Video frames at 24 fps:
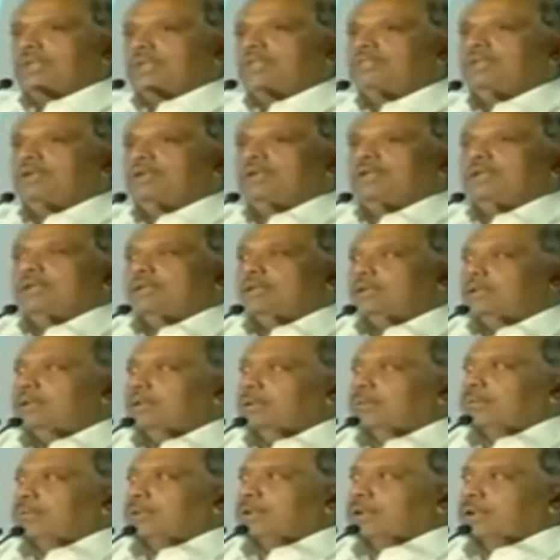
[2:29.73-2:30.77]
சந்திரனை
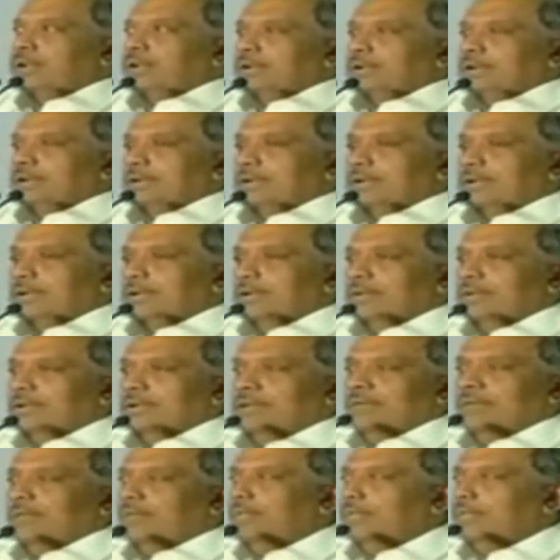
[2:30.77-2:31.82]
நான் நம்புகின்றேன்
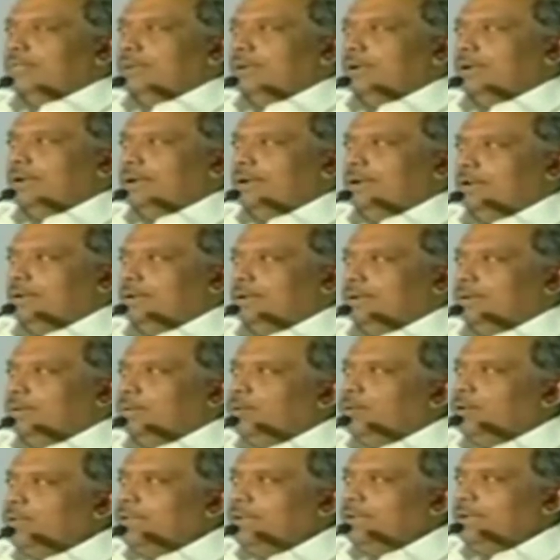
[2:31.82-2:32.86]
அவ்விதமாக அல்ல
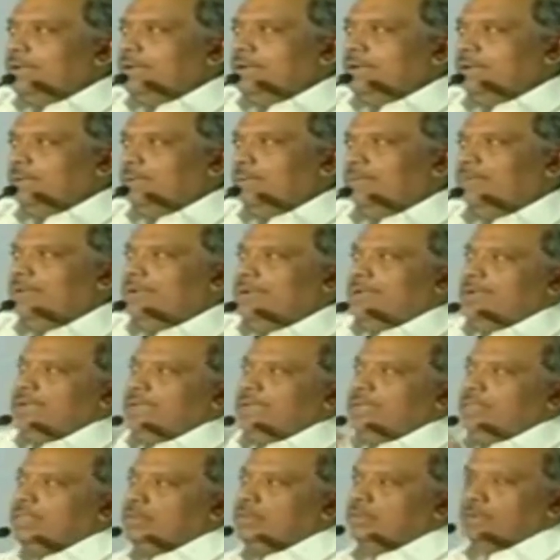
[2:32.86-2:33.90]
ஒளியை நான் நம்பவில்லை
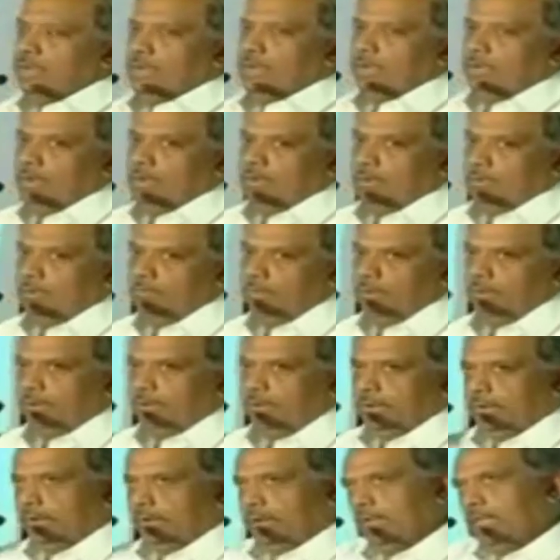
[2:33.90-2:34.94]
இந்த ஒளியை நான்
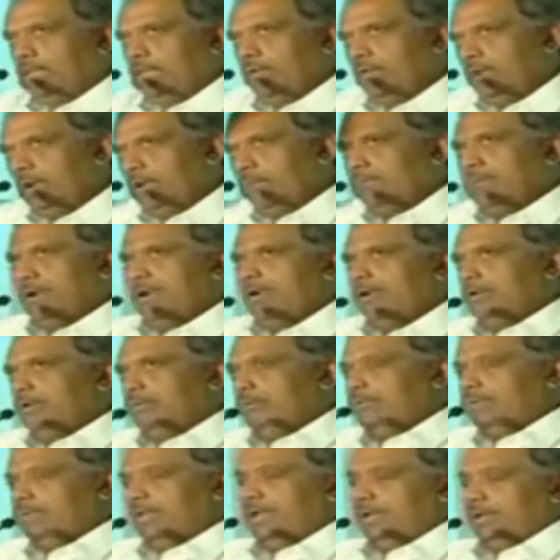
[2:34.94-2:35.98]
நம்புகின்றேன் அந்த ஒளி
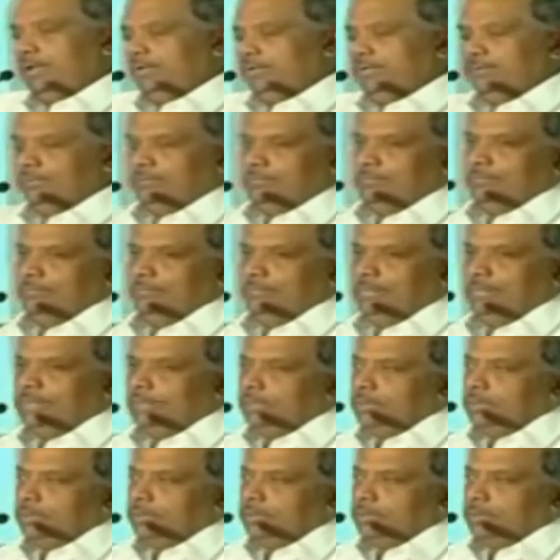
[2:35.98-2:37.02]
மங்கும் தேயும்
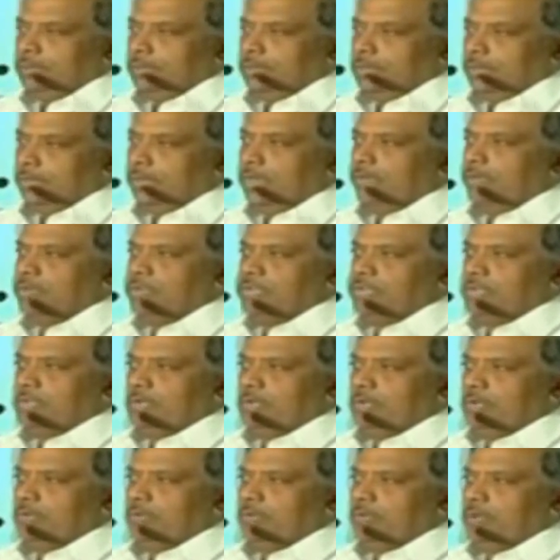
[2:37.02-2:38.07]

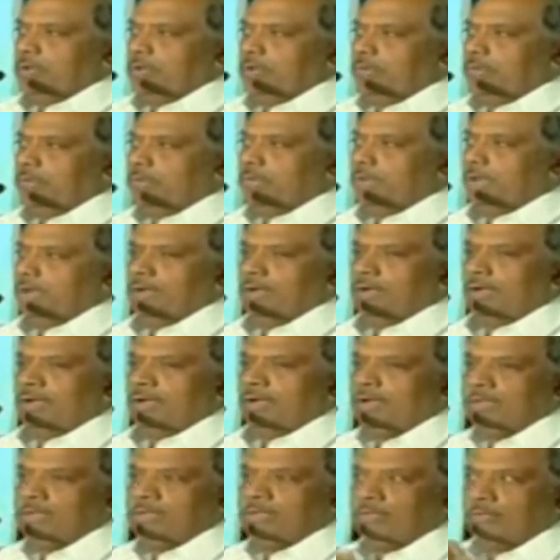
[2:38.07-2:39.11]
அமாவாசையாகவும் மாறும்
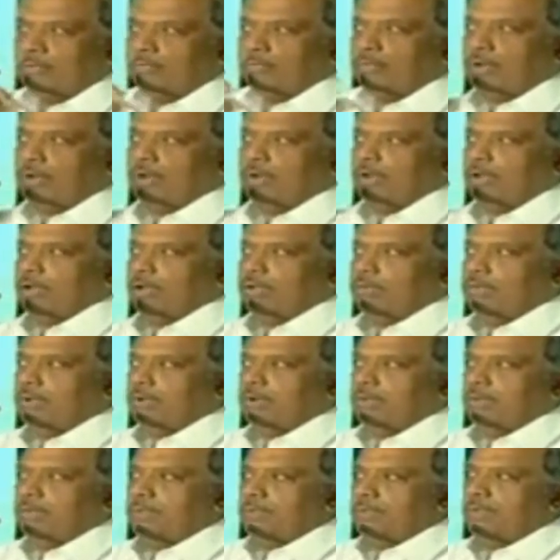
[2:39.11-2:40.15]
ஆனால் இது ஒவ்வொரு நாளும்
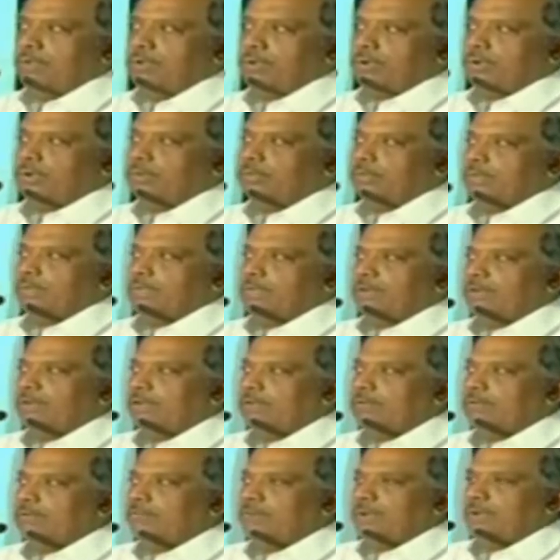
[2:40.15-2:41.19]
பண்ணமைத்துக் கொண்டிருக்கும் இதில்
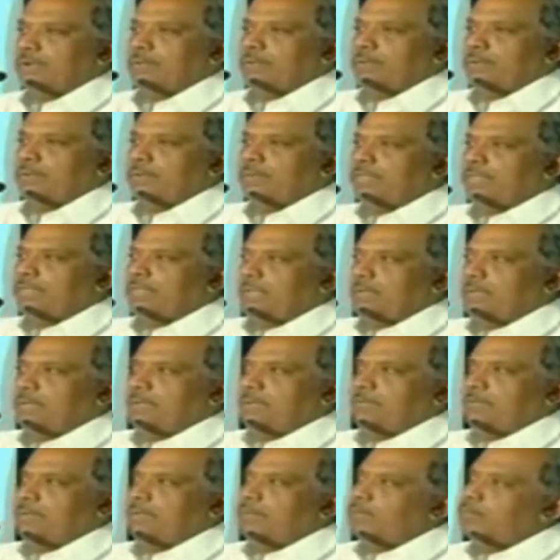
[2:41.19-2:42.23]
வளரும் வளரும் இல்லை
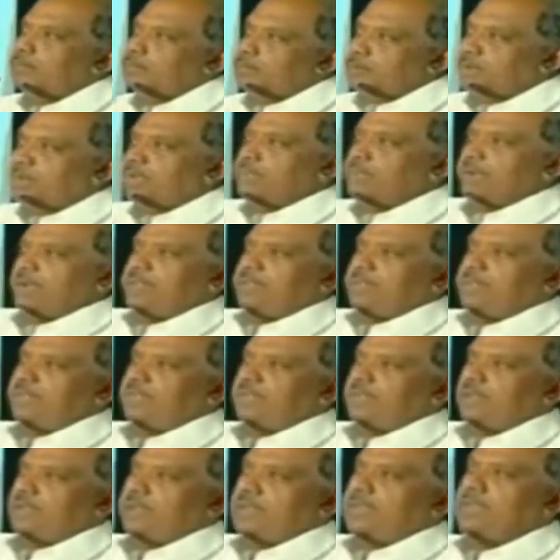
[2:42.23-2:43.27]
தேய்படையும் இல்லை முற்றிலும்
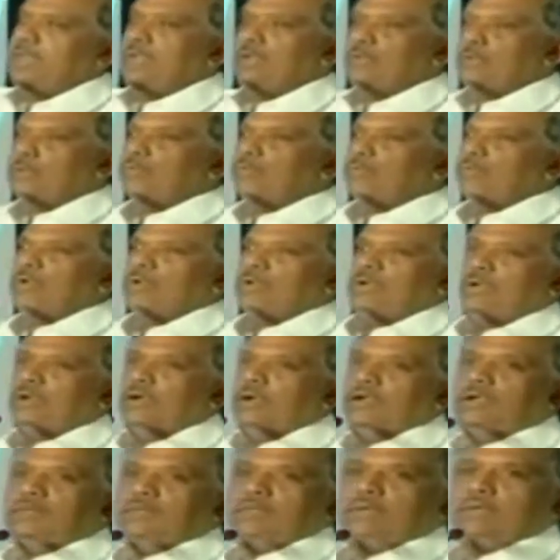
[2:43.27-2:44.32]
அடைந்தாக இல்லை நான் ஒவ்வொரு
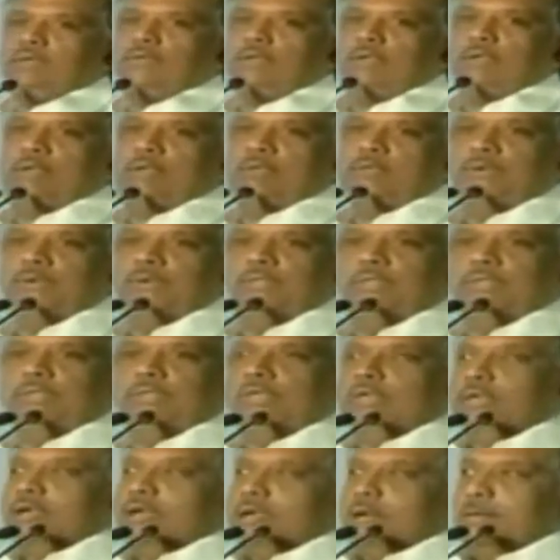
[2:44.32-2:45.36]
நாளும் நான் வளரும் பொழுது